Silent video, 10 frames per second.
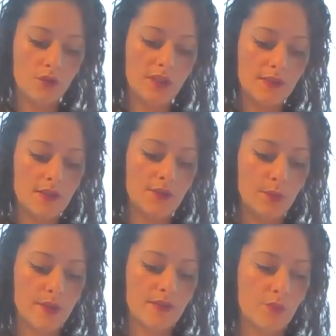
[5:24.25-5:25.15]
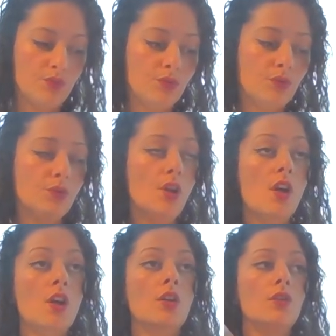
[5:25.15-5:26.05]
Que va-t-il se passer pour eux
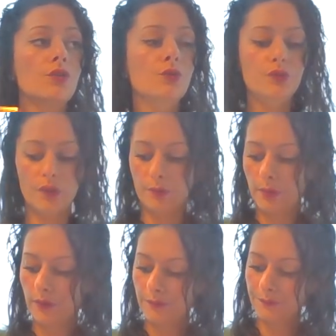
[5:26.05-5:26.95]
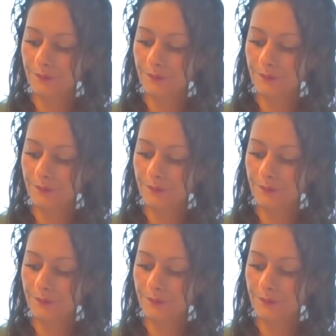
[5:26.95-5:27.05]
Novembre